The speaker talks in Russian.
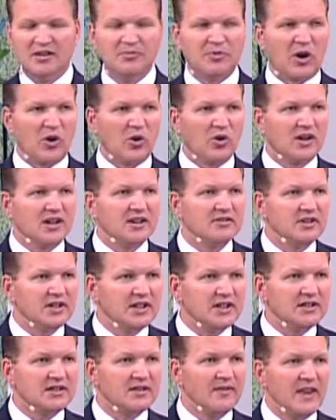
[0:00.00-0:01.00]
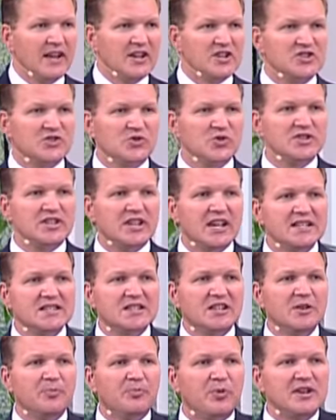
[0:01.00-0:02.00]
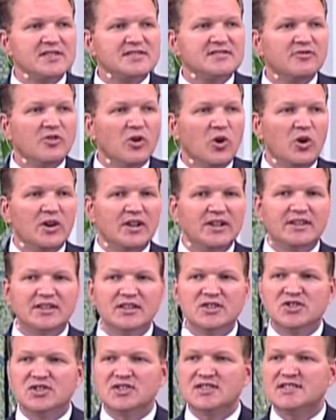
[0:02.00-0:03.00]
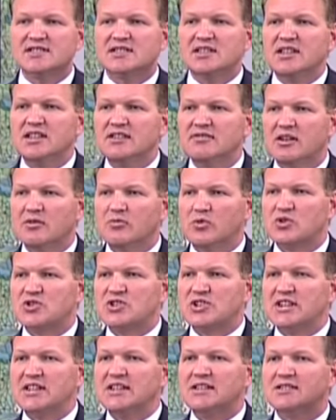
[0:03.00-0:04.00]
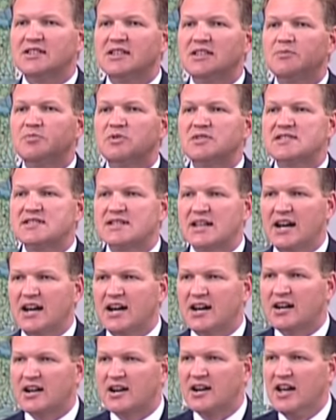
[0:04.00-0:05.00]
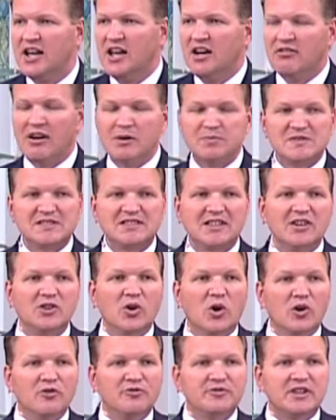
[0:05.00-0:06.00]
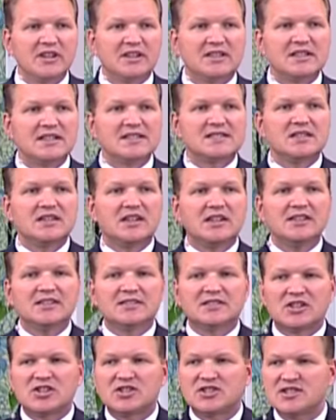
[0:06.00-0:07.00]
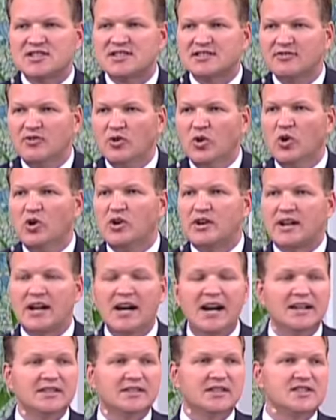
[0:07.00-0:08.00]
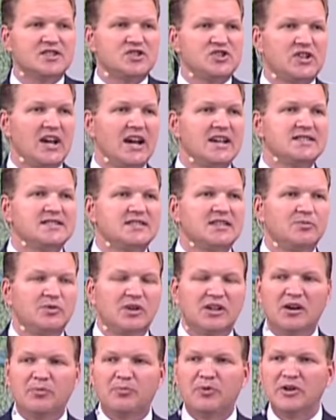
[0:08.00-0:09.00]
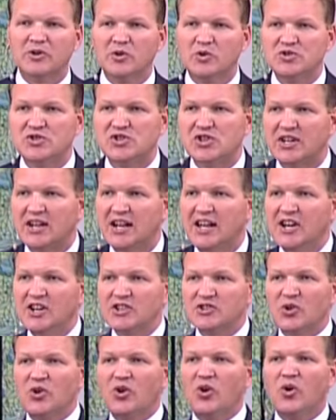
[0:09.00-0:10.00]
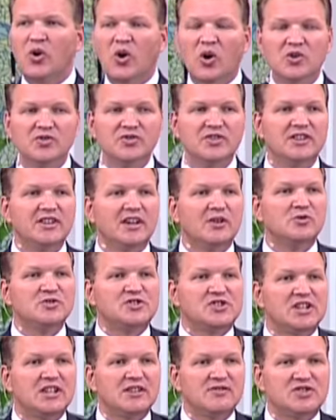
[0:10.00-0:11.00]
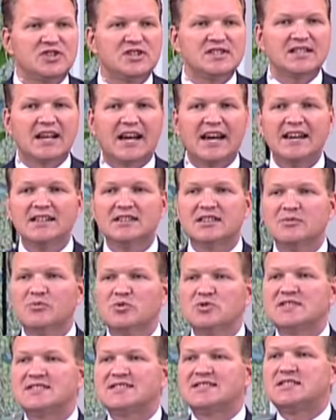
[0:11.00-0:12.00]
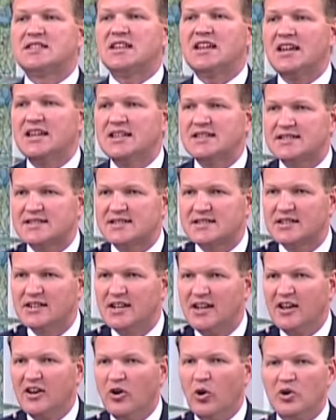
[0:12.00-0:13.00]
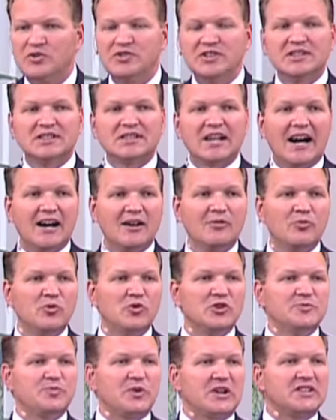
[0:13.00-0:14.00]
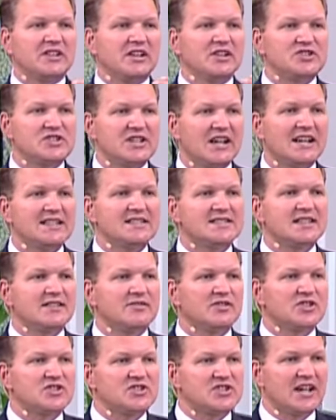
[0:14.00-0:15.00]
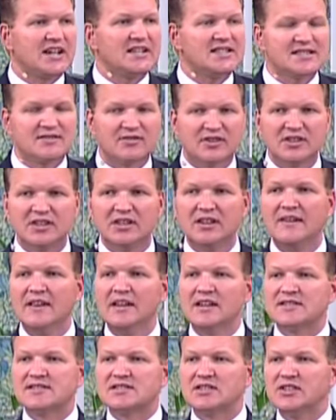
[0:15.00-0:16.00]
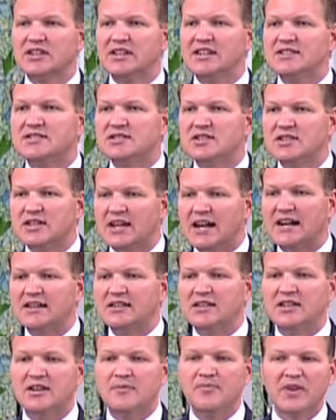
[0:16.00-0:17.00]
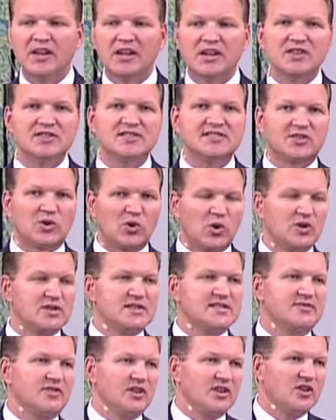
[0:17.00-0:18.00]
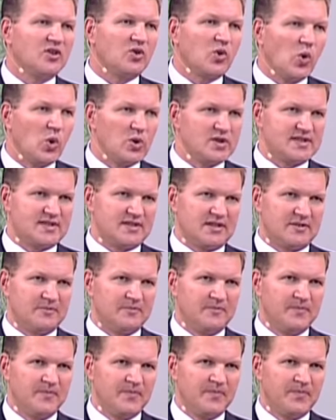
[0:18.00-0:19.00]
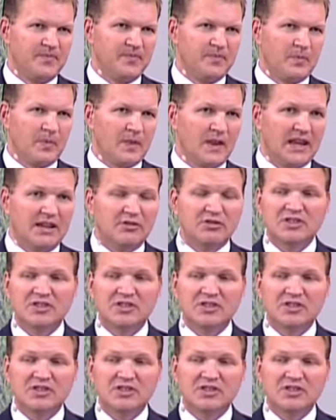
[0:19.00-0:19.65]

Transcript: Пророк говорит, что если позволить нечестивому жить на небесах, в обстановке, где царит торжество, радость, счастье, благополучие, то он, не научившись этому здесь, он и там будет продолжать совершать свои злые деяния и строить свои козни. И